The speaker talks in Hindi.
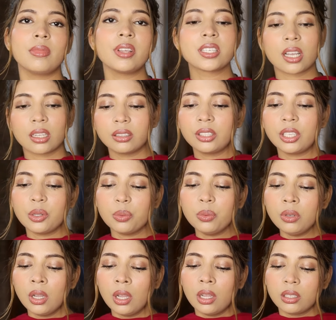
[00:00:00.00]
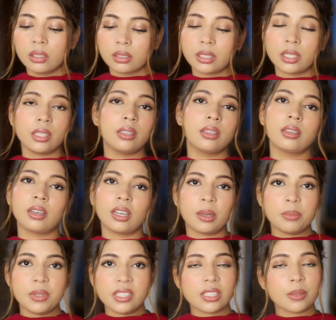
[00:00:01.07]
मैं जानती हूँ कि
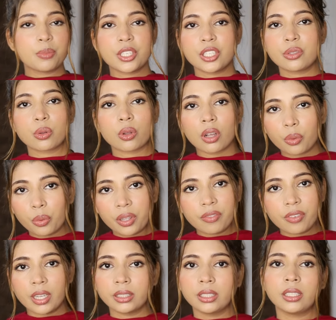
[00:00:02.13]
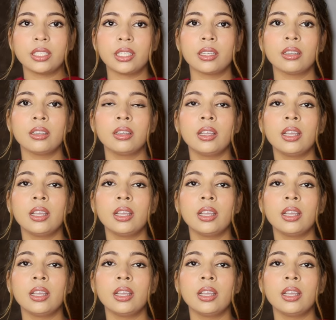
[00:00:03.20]
अब इन सब चीज़ों का कोई फ़ायदा नहीं है